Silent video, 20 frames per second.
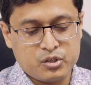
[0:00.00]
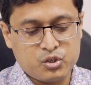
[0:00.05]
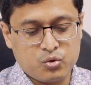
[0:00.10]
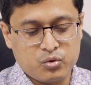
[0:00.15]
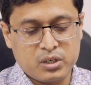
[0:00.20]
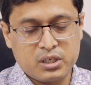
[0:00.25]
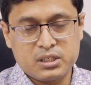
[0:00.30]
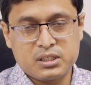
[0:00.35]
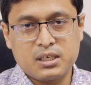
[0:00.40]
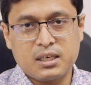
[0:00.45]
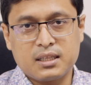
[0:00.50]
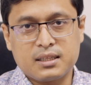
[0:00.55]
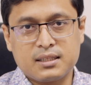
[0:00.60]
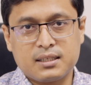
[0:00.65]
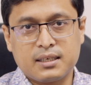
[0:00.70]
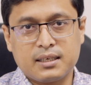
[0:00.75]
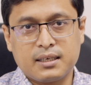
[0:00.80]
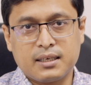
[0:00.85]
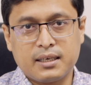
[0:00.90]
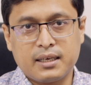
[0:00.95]
শরীরের
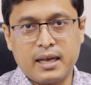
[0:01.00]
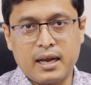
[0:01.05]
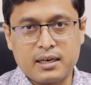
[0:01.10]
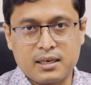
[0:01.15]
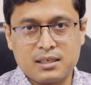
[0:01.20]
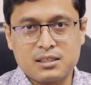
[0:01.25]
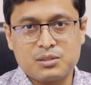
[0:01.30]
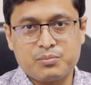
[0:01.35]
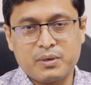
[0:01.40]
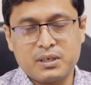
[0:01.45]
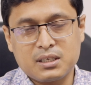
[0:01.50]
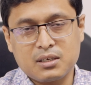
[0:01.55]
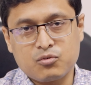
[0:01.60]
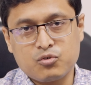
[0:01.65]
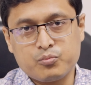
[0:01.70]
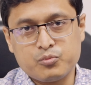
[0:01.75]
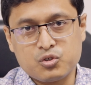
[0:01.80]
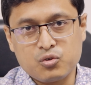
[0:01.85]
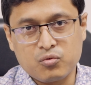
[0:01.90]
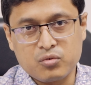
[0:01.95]
সাথে অ্যাটাচমেন্টটা
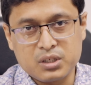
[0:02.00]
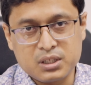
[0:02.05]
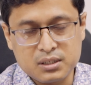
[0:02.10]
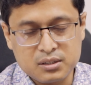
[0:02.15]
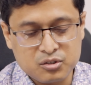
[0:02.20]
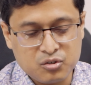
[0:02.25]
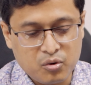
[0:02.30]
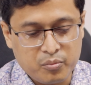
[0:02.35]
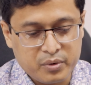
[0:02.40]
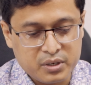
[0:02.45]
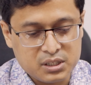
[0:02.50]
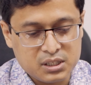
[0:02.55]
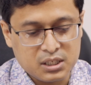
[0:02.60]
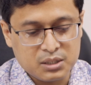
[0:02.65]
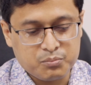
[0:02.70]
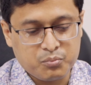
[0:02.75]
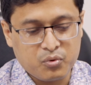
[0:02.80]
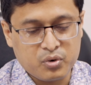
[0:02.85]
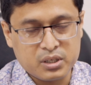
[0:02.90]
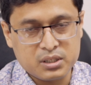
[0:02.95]
খুব জরুরি যে
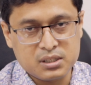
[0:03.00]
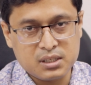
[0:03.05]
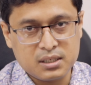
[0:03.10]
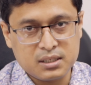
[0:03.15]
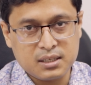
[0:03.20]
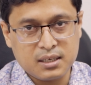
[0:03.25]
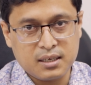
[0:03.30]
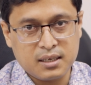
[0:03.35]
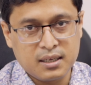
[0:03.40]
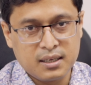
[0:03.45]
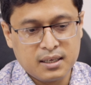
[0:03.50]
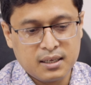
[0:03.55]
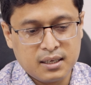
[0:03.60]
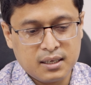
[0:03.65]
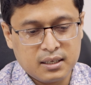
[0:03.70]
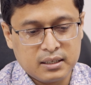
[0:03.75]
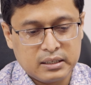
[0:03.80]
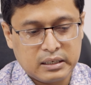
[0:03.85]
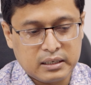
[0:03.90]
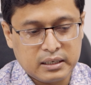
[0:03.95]
অপারেশনের পরে যে এটা
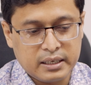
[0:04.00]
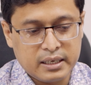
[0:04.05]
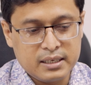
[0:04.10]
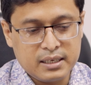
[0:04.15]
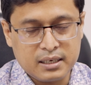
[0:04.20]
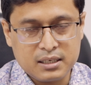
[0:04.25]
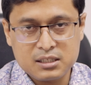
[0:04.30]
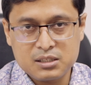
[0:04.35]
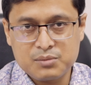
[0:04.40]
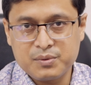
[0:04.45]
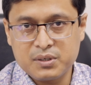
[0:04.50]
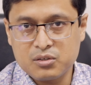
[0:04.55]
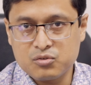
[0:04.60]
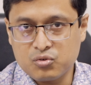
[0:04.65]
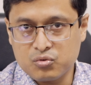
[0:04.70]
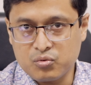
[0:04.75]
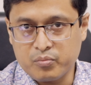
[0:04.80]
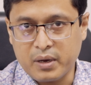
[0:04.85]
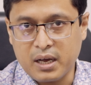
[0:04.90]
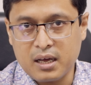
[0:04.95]
এই অ্যাটাচমেন্টটা
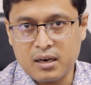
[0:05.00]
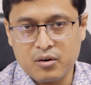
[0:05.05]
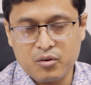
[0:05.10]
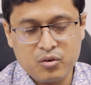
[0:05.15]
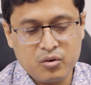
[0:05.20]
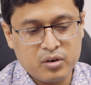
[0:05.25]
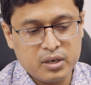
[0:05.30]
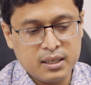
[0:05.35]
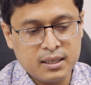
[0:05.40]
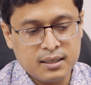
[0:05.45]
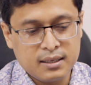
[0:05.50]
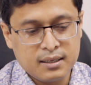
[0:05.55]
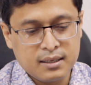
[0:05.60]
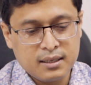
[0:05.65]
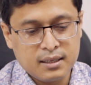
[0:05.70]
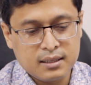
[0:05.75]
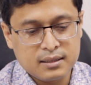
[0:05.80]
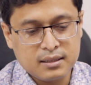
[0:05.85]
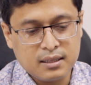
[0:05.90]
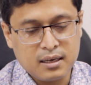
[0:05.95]
যত ভালো হয়
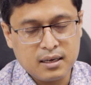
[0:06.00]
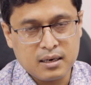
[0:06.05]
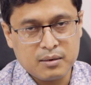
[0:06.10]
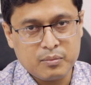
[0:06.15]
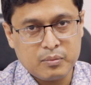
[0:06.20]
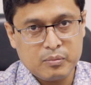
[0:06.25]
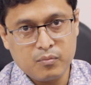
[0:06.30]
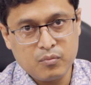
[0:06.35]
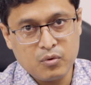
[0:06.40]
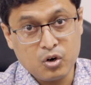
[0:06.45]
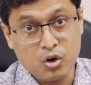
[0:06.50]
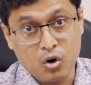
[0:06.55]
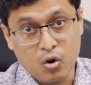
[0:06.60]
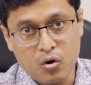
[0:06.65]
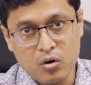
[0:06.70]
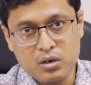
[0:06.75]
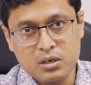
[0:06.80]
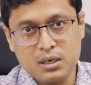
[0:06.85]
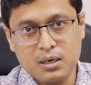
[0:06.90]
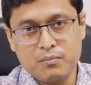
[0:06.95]
তার
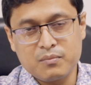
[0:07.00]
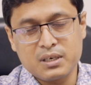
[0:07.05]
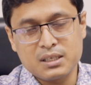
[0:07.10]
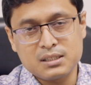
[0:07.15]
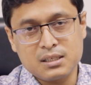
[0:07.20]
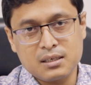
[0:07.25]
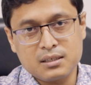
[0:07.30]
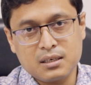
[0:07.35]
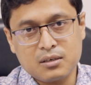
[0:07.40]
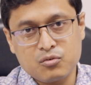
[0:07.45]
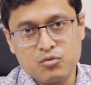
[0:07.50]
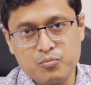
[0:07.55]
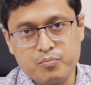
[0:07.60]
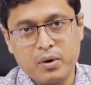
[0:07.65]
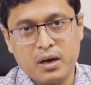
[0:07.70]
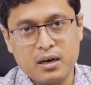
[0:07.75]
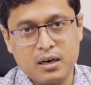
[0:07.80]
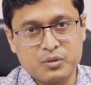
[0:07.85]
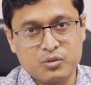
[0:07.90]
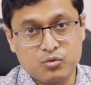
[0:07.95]
লং টার্ম রেজাল্টটা খুব
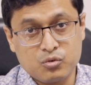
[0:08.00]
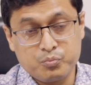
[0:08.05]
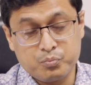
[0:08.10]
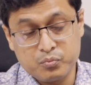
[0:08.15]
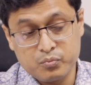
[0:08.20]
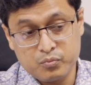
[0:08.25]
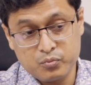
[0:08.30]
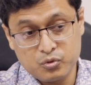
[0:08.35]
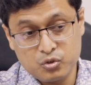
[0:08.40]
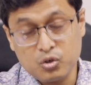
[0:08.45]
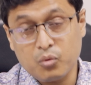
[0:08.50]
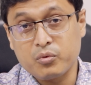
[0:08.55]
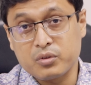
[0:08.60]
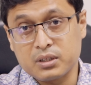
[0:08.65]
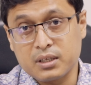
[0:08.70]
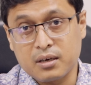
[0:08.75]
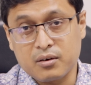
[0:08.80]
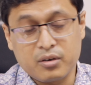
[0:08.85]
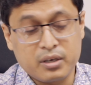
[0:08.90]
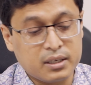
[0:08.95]
ভালো খুব
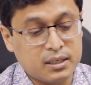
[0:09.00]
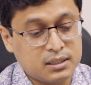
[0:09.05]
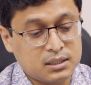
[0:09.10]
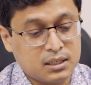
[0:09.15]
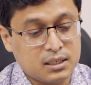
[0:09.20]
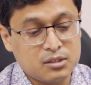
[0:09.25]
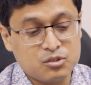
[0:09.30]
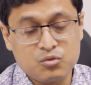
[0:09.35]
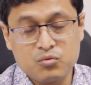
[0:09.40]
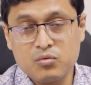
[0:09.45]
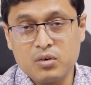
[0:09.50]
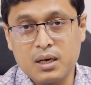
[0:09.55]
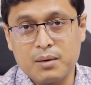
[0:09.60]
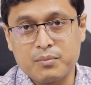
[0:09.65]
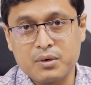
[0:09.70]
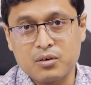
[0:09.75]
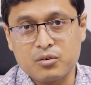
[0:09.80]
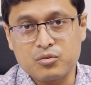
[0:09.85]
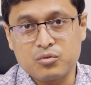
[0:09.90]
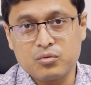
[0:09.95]
চমৎকার হয় সেই জন্য
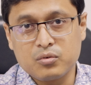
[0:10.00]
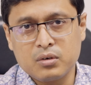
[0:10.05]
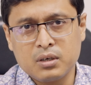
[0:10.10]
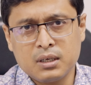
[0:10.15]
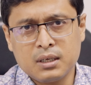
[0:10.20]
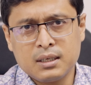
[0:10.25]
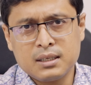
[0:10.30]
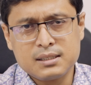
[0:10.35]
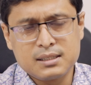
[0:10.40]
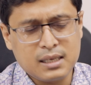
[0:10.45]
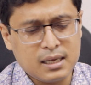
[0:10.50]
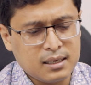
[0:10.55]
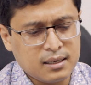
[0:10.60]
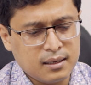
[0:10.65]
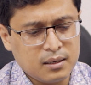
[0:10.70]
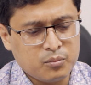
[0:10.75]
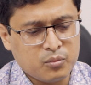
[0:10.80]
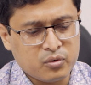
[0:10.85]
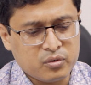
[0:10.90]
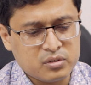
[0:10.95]
আমরা হয়তো
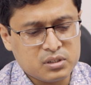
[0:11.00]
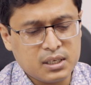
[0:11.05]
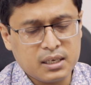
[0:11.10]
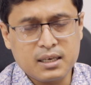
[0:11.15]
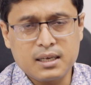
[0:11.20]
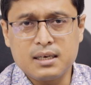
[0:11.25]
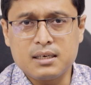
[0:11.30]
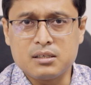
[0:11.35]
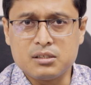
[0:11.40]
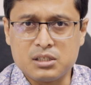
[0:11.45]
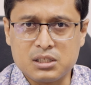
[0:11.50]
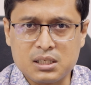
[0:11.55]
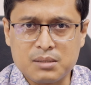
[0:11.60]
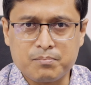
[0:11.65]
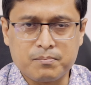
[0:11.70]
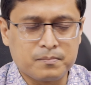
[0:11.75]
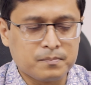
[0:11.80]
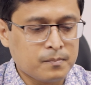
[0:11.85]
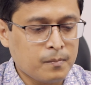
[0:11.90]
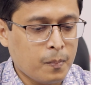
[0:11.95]
সাইকেল মোটরসাইকেল
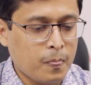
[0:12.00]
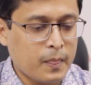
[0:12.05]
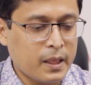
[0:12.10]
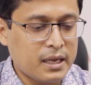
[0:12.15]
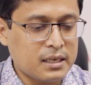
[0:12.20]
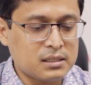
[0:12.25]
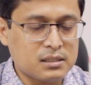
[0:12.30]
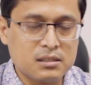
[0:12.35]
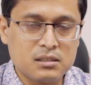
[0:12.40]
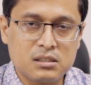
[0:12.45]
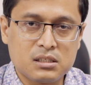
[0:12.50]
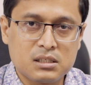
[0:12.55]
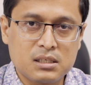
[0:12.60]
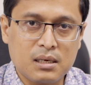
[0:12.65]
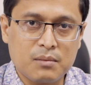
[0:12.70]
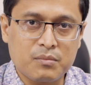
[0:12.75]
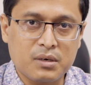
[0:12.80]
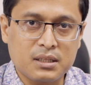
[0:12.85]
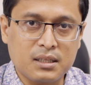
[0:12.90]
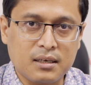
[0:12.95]
জিম এই জিনিসটা
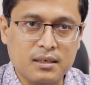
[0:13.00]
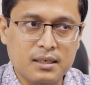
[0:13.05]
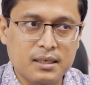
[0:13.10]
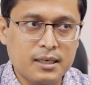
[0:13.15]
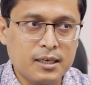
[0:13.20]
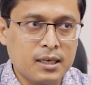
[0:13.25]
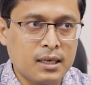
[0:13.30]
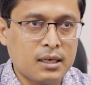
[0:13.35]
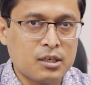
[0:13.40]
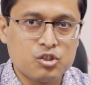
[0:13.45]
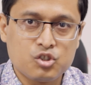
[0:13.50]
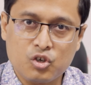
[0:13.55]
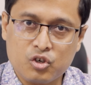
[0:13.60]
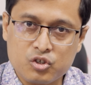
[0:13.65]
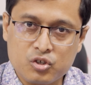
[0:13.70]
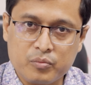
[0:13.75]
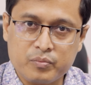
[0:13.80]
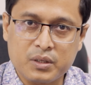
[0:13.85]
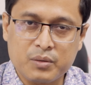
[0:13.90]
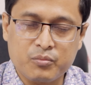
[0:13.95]
আমরা তাকে
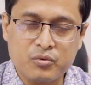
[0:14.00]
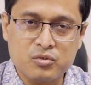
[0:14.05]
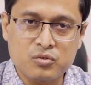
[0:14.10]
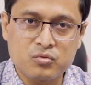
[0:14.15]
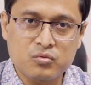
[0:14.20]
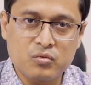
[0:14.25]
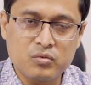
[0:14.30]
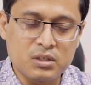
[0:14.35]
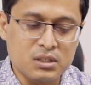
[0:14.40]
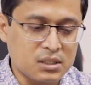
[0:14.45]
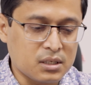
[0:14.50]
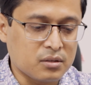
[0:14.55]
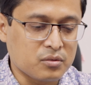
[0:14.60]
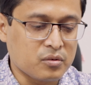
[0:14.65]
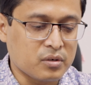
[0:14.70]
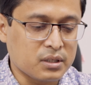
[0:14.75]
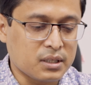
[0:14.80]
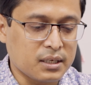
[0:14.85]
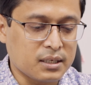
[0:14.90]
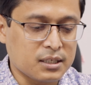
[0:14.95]
ছয় সপ্তাহ পর্যন্ত নিষেধ
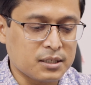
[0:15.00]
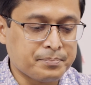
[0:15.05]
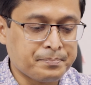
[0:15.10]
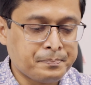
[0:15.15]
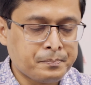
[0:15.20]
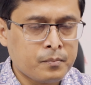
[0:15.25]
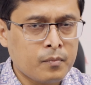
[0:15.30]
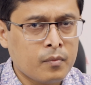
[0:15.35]
করে থাকি